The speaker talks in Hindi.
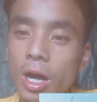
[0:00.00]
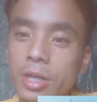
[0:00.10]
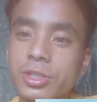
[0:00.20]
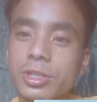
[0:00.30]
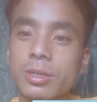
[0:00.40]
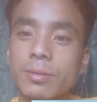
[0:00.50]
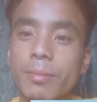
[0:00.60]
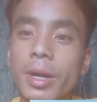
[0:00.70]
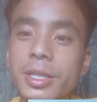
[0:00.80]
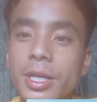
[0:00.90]
आज
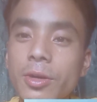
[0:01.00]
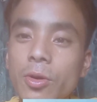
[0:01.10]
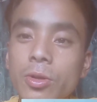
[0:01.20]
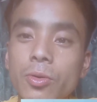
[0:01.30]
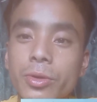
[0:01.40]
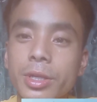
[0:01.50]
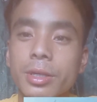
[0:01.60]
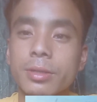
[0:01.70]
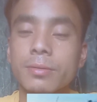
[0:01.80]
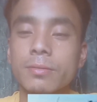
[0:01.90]
मैतई और कुकी
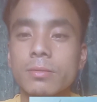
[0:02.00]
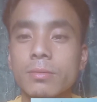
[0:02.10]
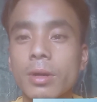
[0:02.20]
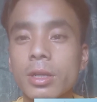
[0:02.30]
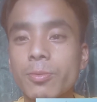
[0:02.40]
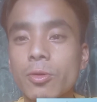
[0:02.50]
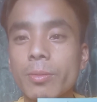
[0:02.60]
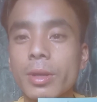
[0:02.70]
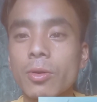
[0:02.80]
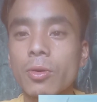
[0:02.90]
मणिपुर
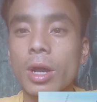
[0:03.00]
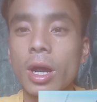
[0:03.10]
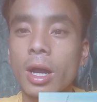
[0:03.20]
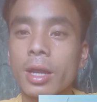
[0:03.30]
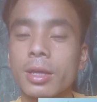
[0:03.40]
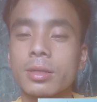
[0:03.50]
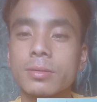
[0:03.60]
में हो रहा है